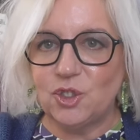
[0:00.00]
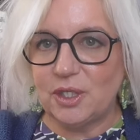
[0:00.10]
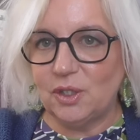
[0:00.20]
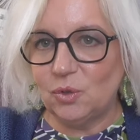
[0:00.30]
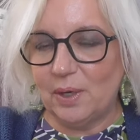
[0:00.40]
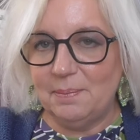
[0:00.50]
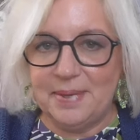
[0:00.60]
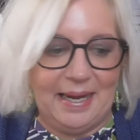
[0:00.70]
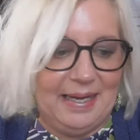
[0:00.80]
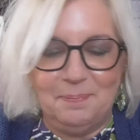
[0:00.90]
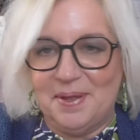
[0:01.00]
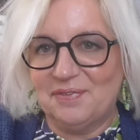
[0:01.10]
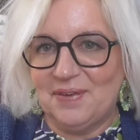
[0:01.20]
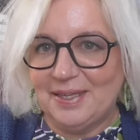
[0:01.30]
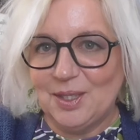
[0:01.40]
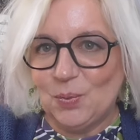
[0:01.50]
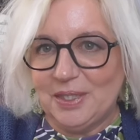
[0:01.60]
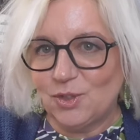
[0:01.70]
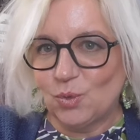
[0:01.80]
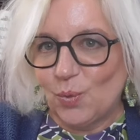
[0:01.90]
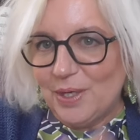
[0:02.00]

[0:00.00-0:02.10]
100 ml perfetti quindi sono